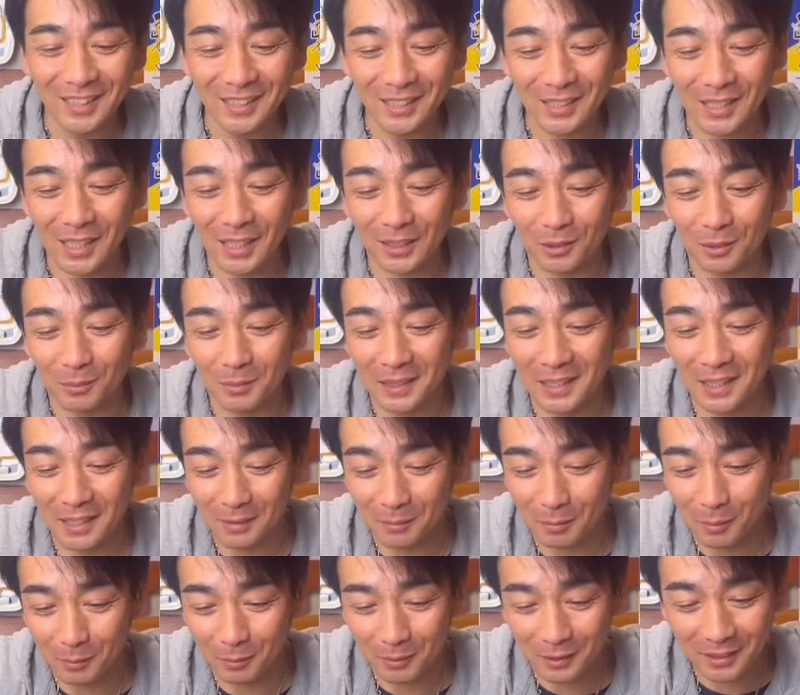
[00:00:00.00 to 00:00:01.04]
スカートみたい
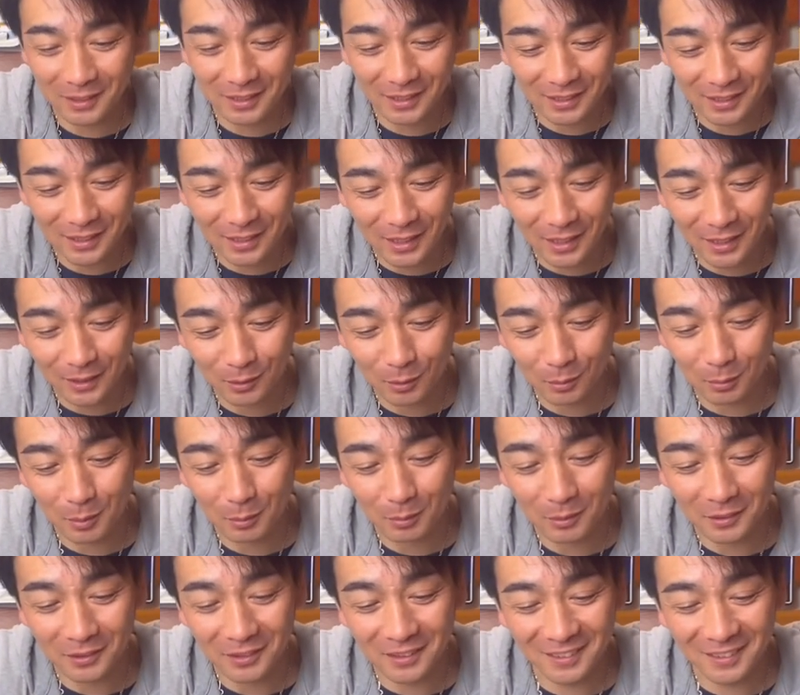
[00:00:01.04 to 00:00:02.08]
な部分ですね。スカート部分